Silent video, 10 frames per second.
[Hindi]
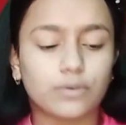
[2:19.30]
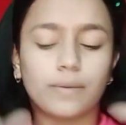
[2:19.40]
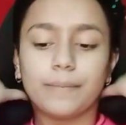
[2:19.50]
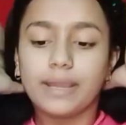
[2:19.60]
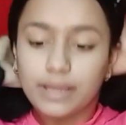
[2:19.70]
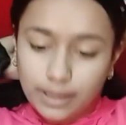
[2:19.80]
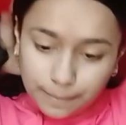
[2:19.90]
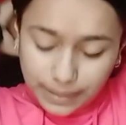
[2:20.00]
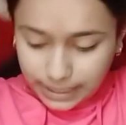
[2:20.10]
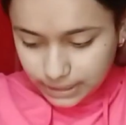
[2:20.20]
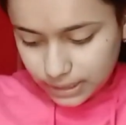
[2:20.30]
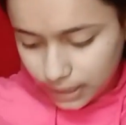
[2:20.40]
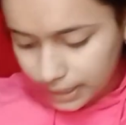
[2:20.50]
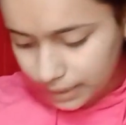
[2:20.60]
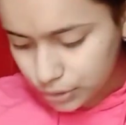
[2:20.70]
so, इसको मैं अब मैं नेक्स्ट
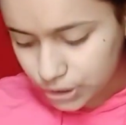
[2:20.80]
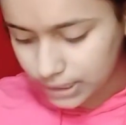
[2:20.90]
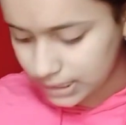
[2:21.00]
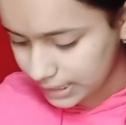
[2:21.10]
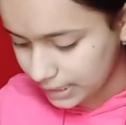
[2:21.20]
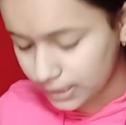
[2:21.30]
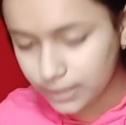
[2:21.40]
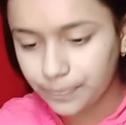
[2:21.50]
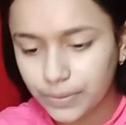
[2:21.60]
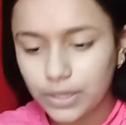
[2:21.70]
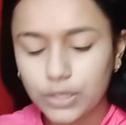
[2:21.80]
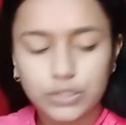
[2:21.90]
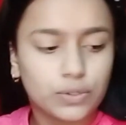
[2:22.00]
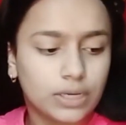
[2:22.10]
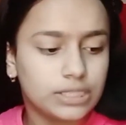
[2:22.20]
लगाना है मुझे कंसीलर
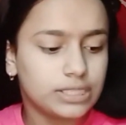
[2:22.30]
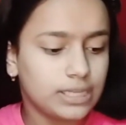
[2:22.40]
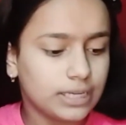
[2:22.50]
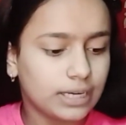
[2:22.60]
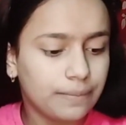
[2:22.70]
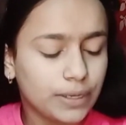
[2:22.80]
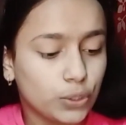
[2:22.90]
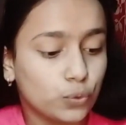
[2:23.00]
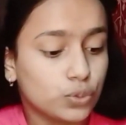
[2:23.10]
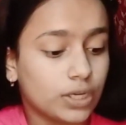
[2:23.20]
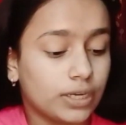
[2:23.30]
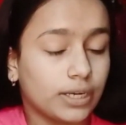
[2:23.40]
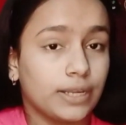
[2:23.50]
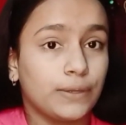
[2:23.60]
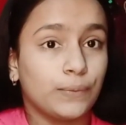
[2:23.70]
तो कंसीलर के लिए मैं यूज़ कर
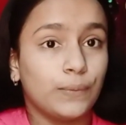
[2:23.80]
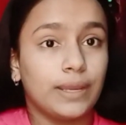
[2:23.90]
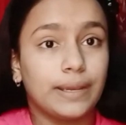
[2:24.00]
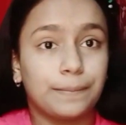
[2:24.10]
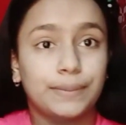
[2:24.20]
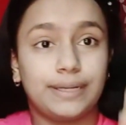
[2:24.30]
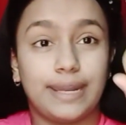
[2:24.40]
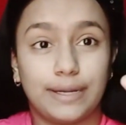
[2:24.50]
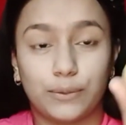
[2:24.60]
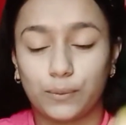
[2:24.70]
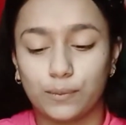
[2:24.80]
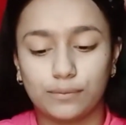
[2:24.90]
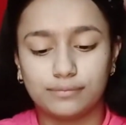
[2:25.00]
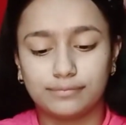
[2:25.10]
रही हूँ एक पटेटो